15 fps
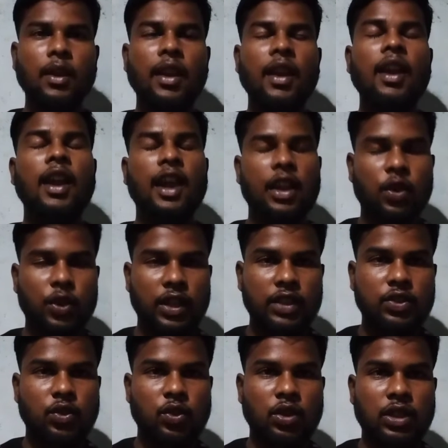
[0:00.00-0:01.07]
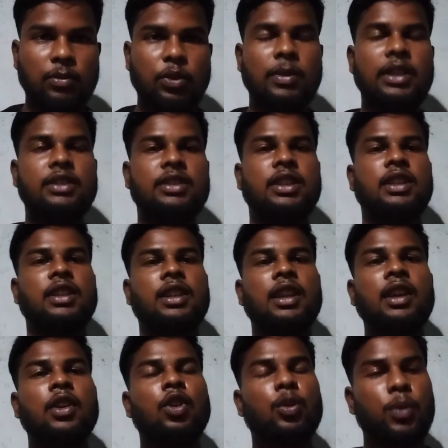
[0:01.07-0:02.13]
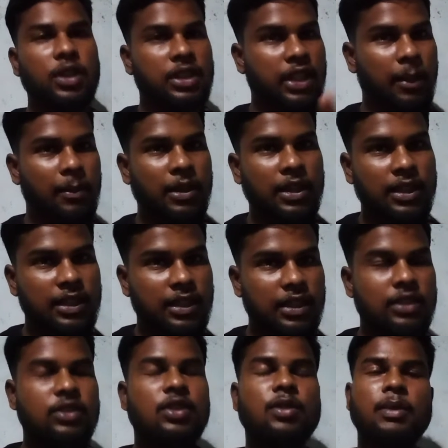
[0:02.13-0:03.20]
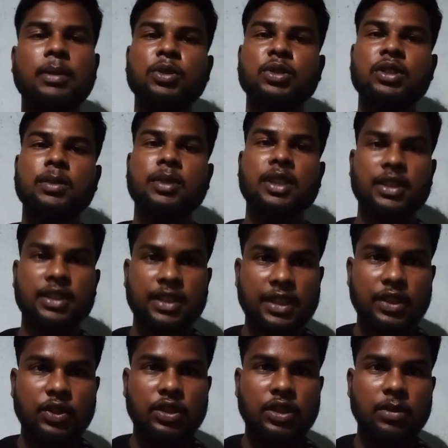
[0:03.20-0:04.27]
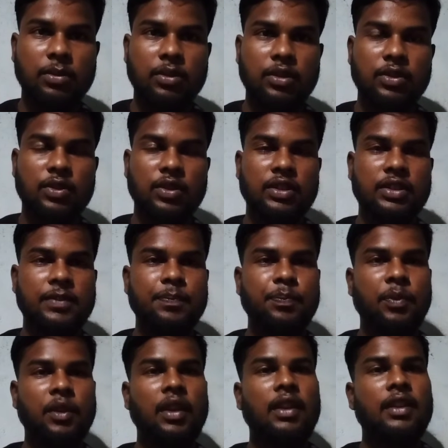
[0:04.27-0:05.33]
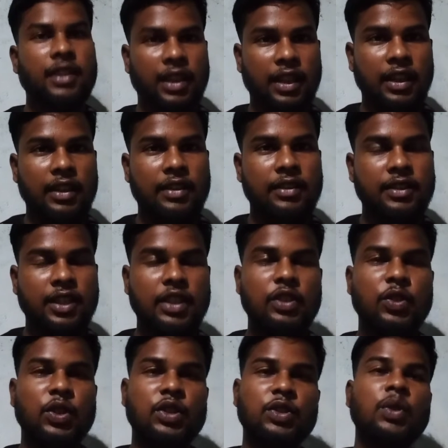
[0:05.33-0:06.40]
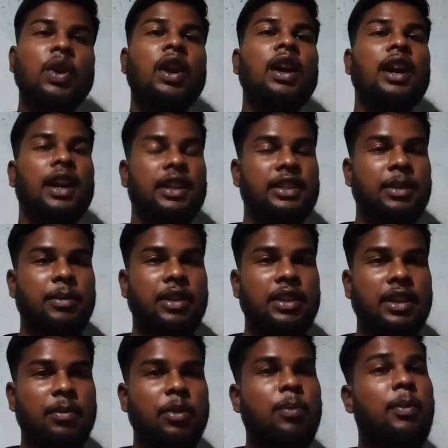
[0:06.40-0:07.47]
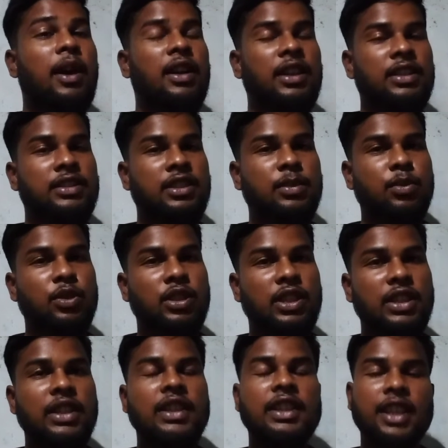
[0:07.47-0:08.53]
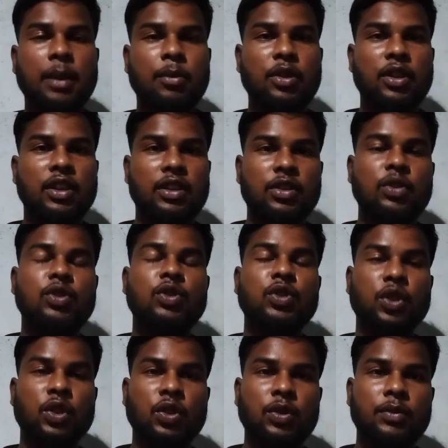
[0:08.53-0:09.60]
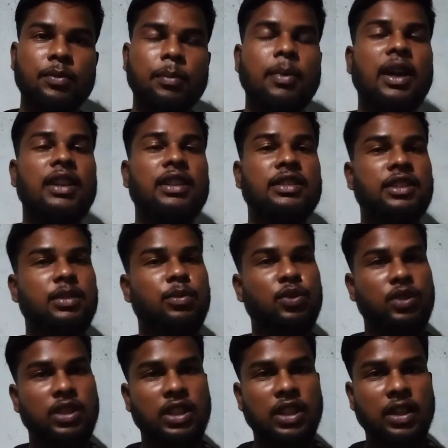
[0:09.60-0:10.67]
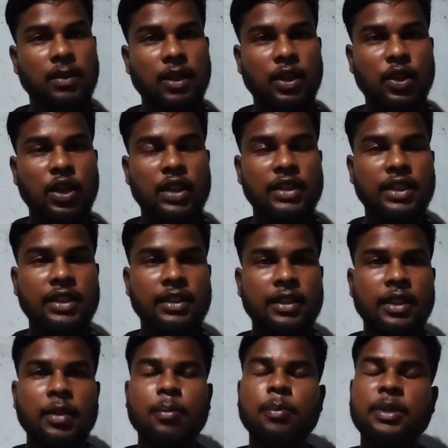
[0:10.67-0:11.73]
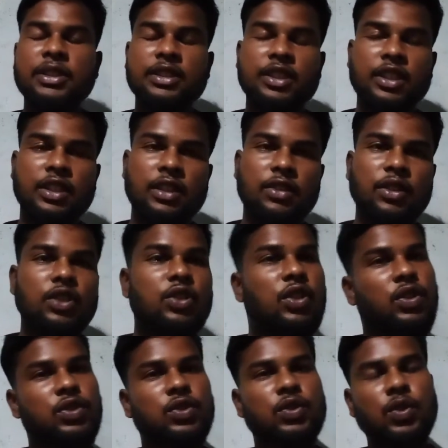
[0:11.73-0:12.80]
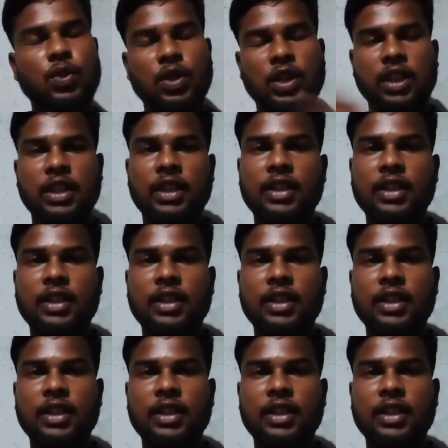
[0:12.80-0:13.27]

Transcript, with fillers: হ্যালো গাইজ ওয়েলকাম টু মাই চ্যানেল ওপরের থামনেলটা দেখে নিশ্চয়ই তোমরা বুঝতে পেরেছো আজ কী নিয়ে কথা বলতে চলেছি হ্যাঁ ঠিক ধরেছো আজ আমরা দেখব বাংলাদেশের ভূতরা ঠিক কেমন হয় তো চলো বাংলাদেশের ভূতদের রিভিল করা যাক বেশি দেরি না করে চলো শুরু করা যাক